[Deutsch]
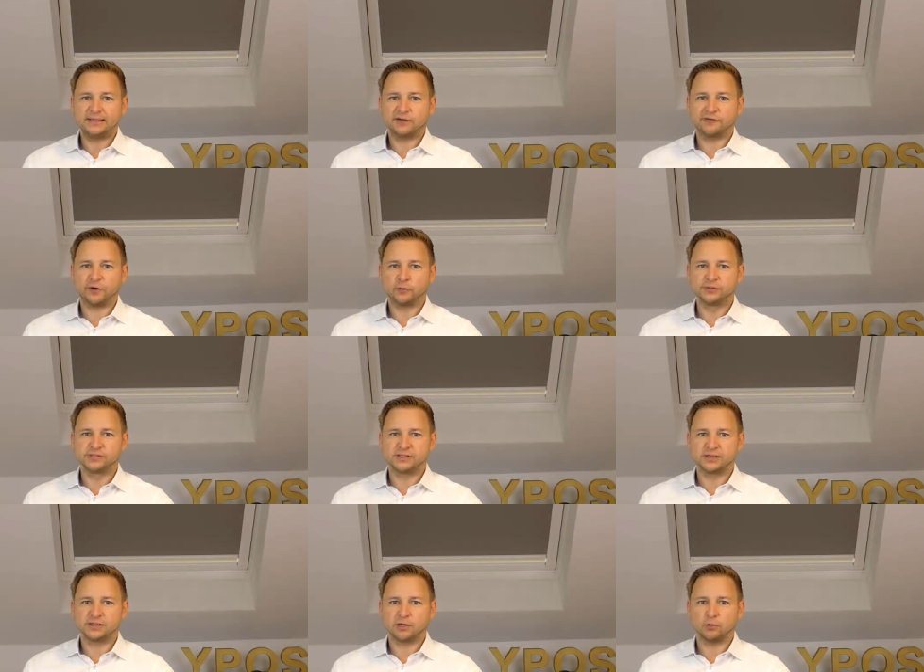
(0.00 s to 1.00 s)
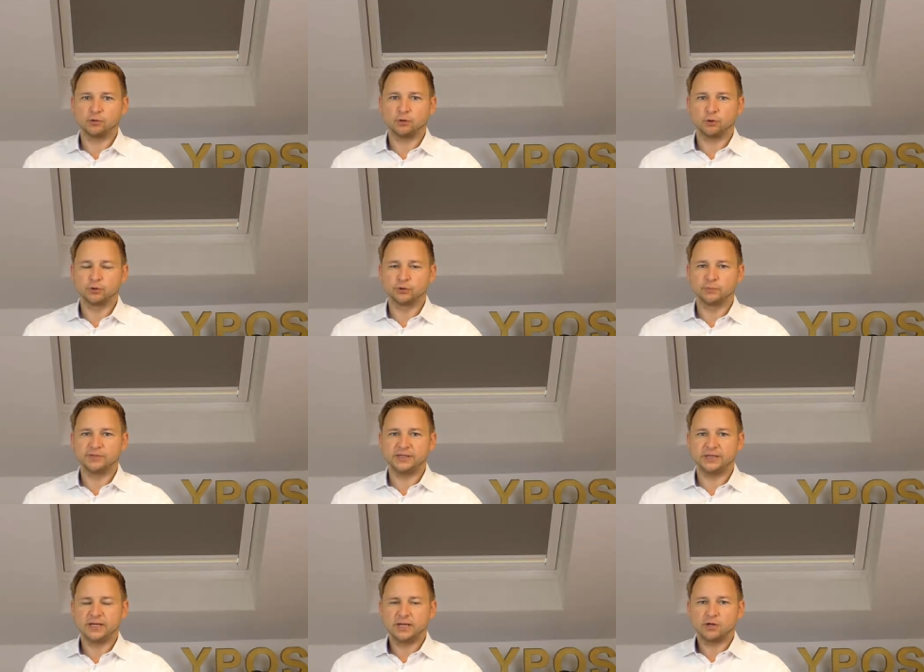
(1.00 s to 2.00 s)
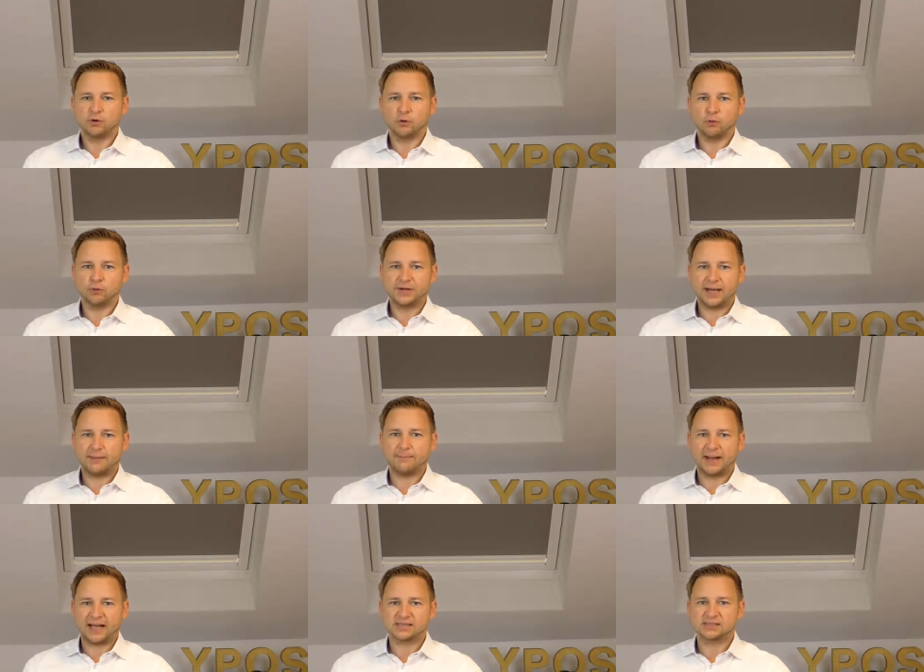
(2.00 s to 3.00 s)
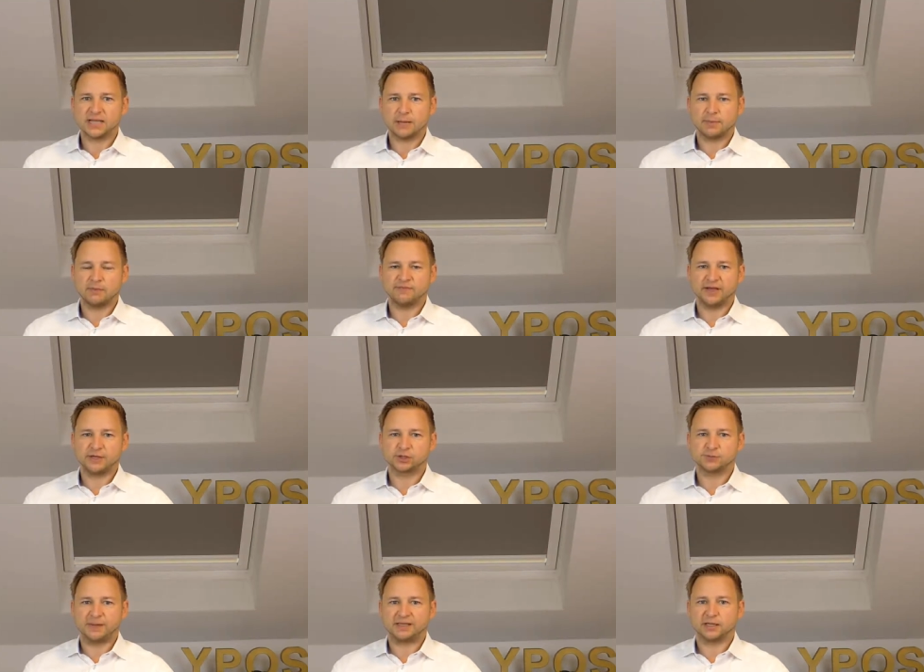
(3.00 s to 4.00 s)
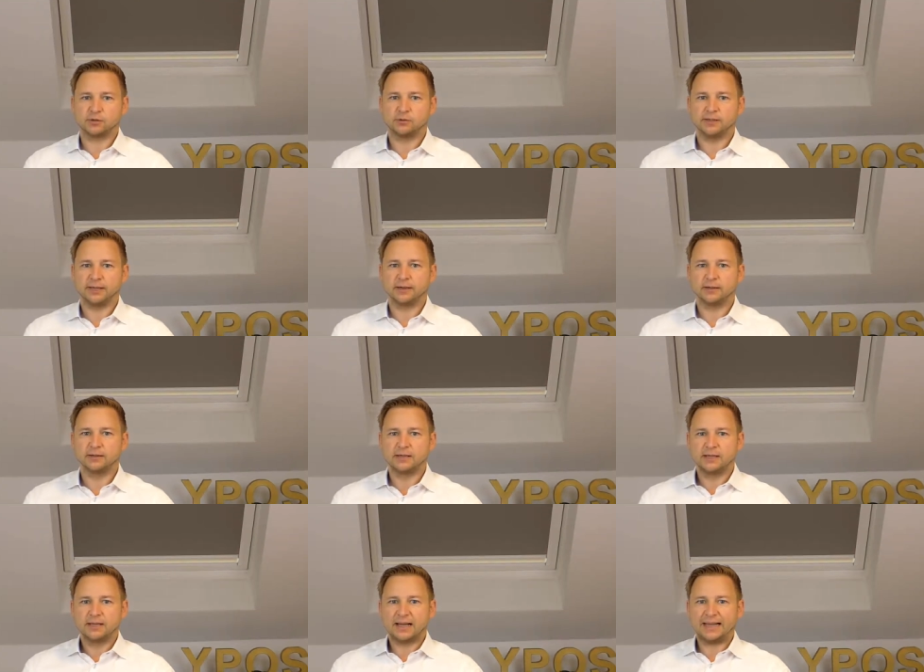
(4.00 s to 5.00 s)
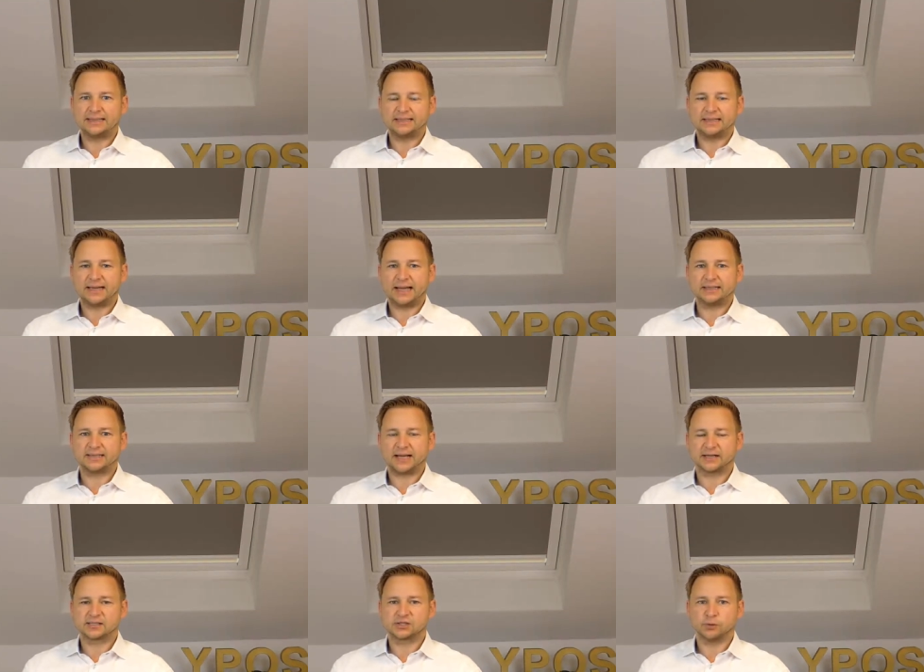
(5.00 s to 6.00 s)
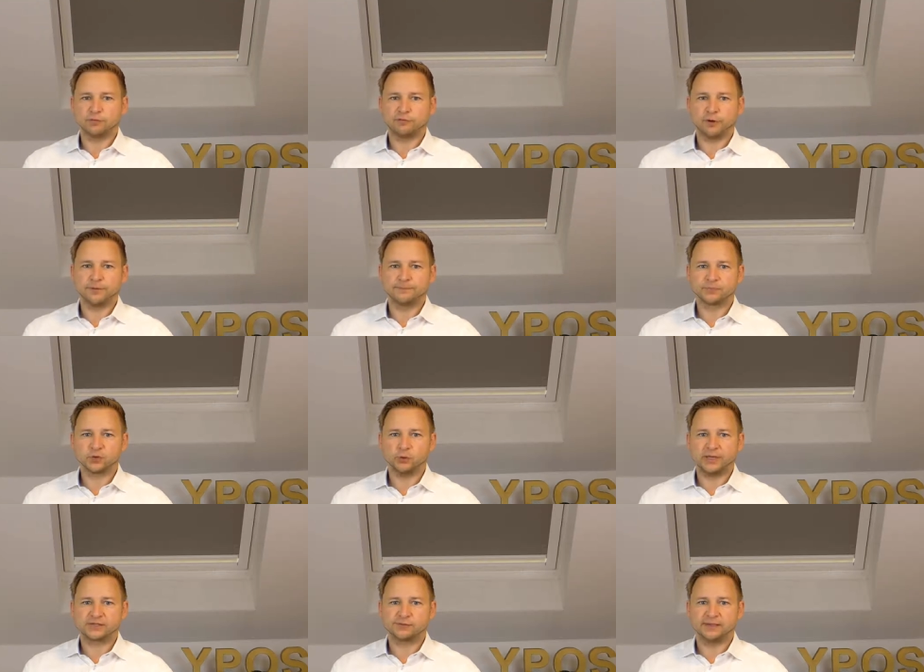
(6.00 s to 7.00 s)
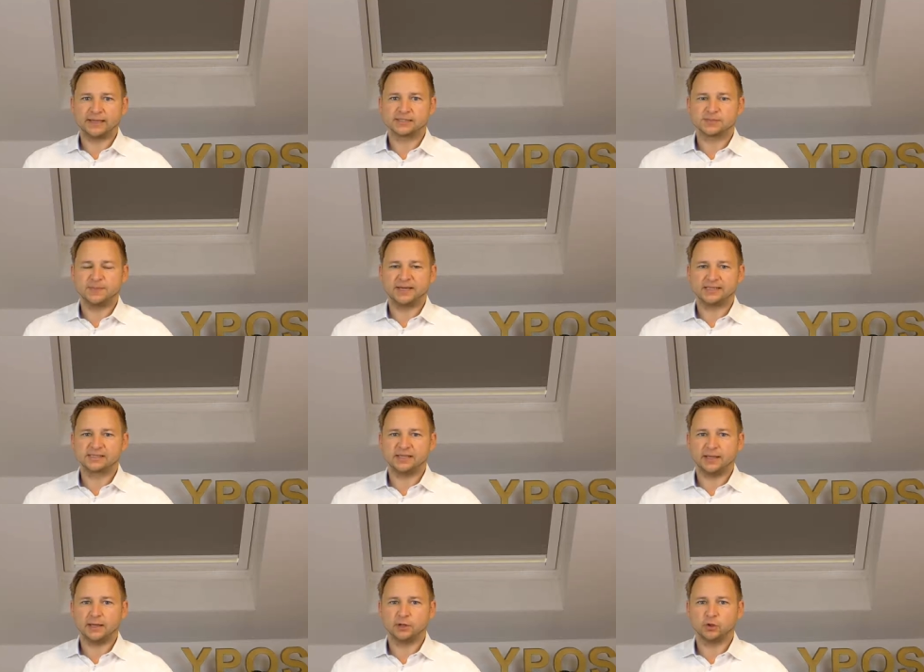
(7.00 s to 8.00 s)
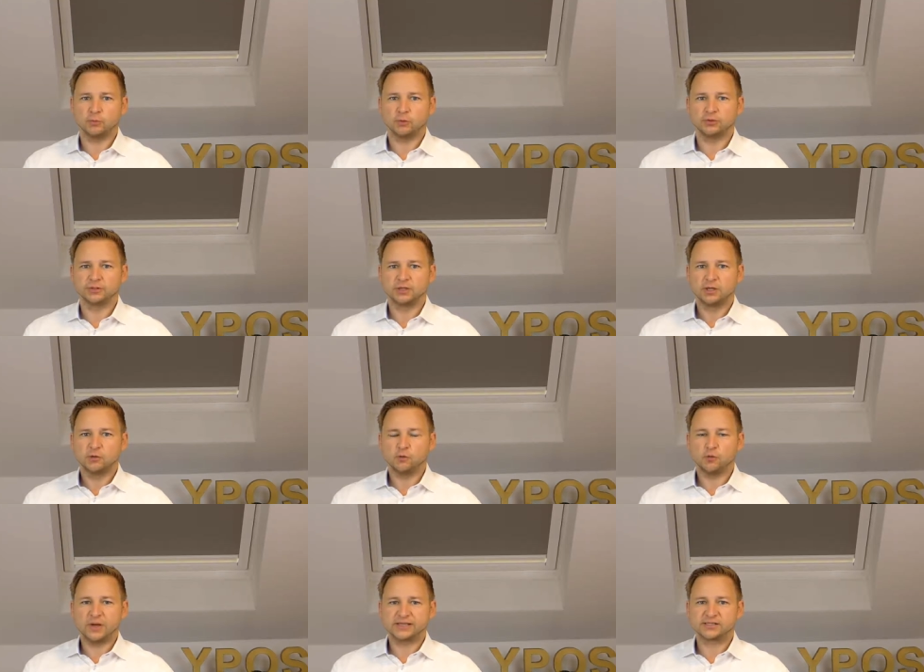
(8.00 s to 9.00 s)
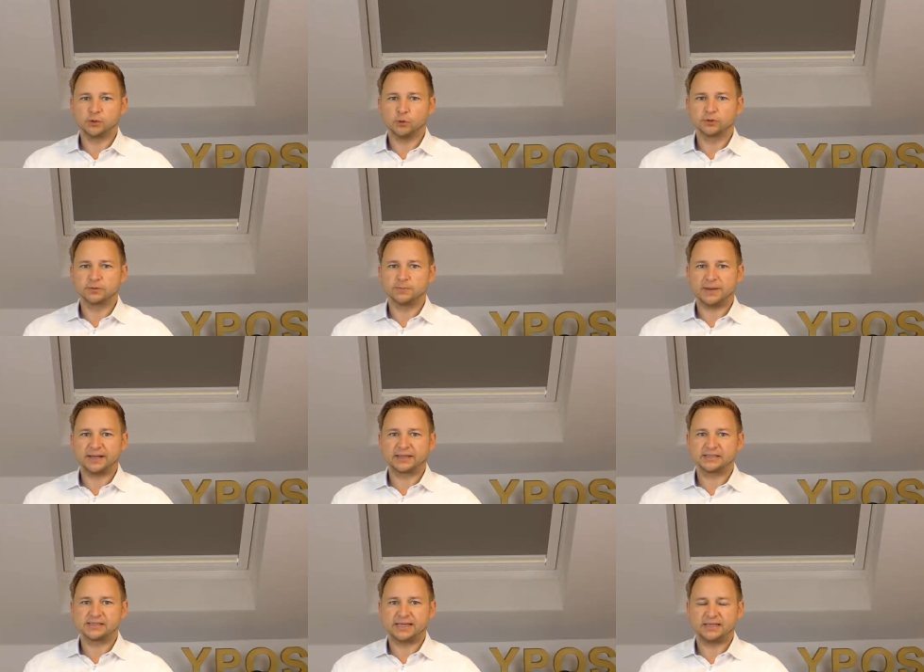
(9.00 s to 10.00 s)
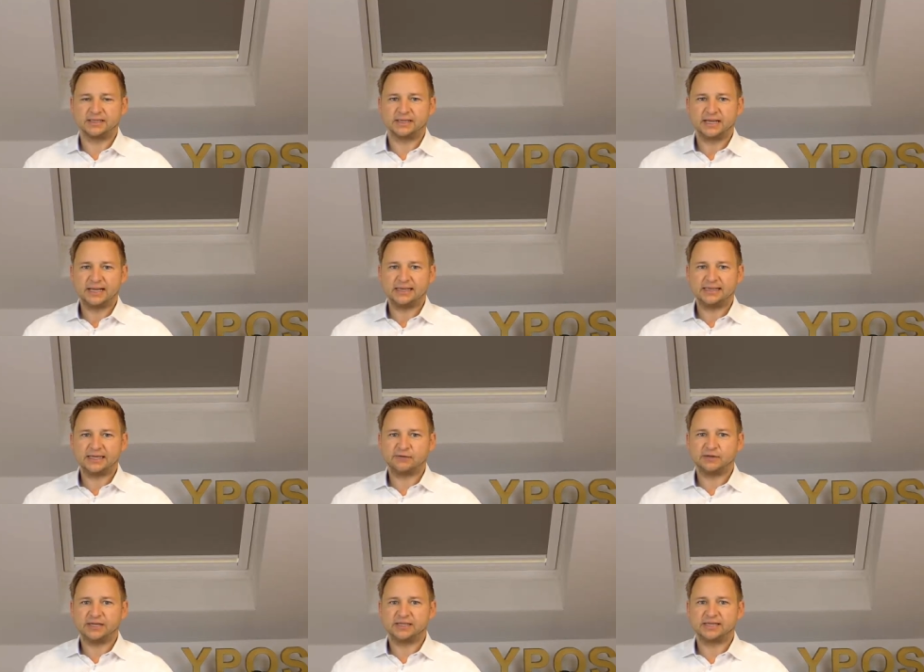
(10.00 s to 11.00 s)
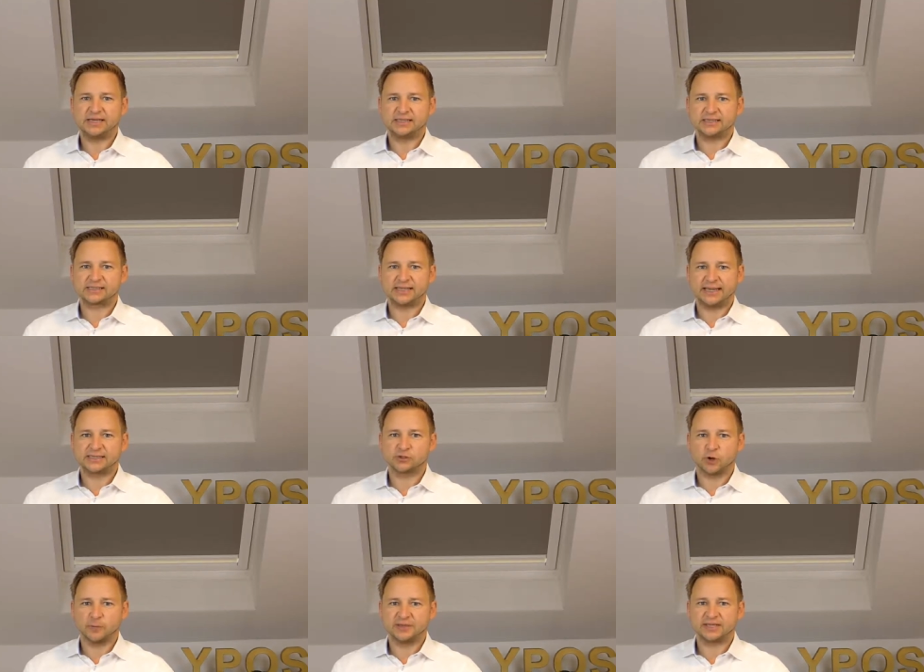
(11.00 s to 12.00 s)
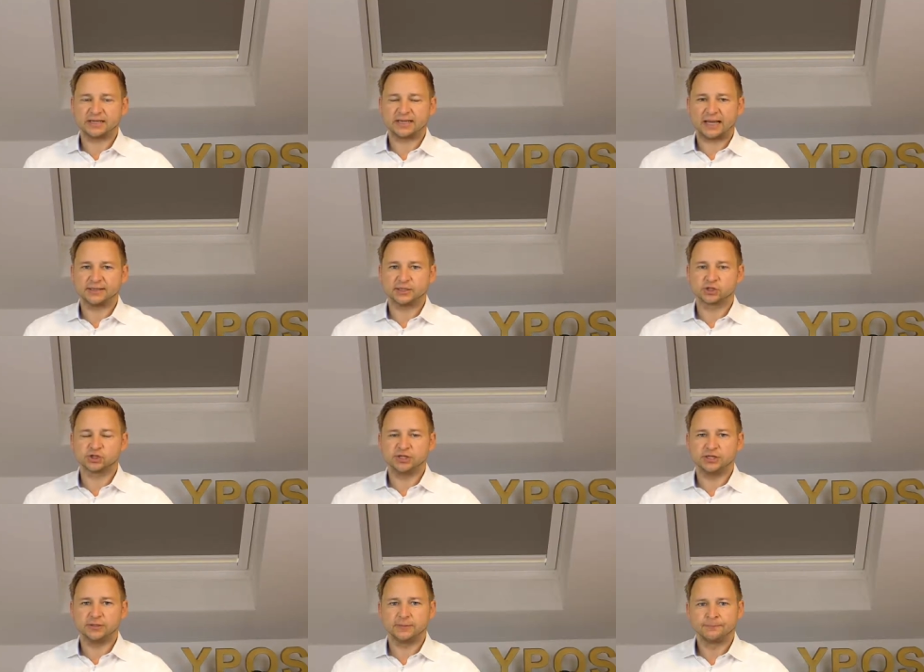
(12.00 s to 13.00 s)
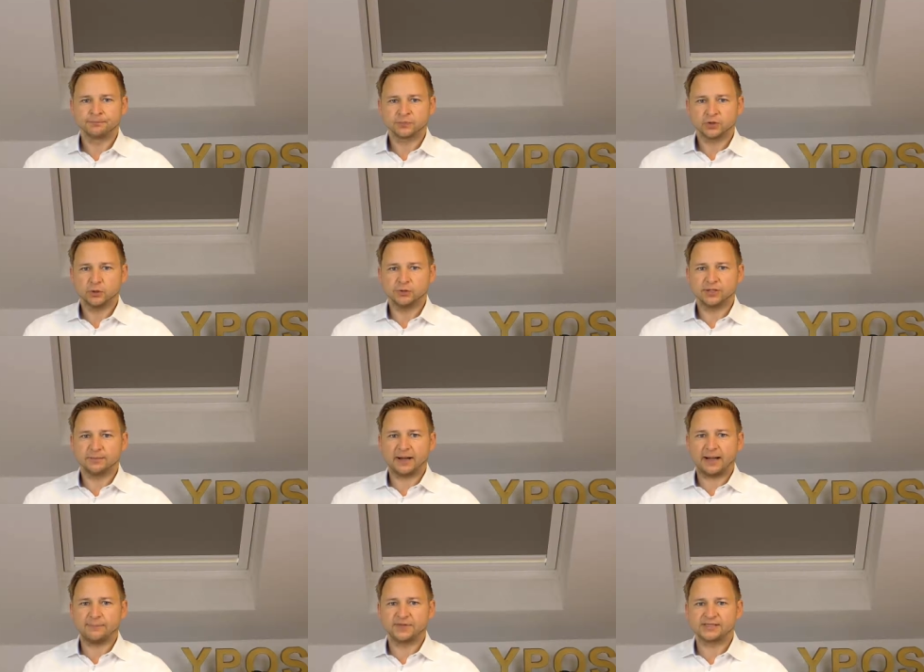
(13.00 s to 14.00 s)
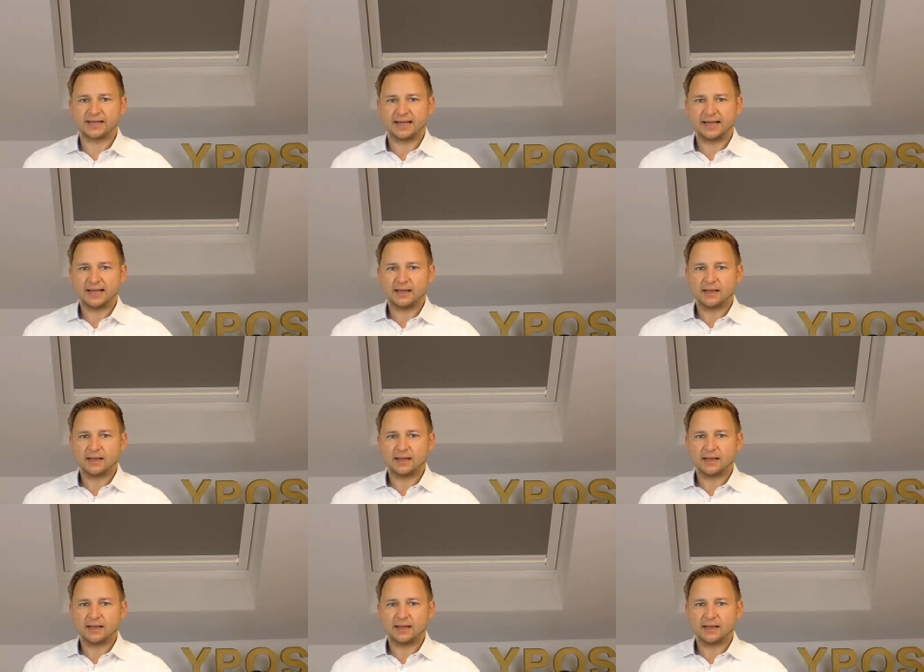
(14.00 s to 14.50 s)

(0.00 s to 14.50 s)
der Verunsicherung rund um die Corona-Maßnahmen, haben wir eine spektakuläre Hand-in-Hand-Aktion von US-Finanzministerium und US-Notenbank gesehen. Die Liquidität ist exorbitant angestiegen. Und im Rahmen dieser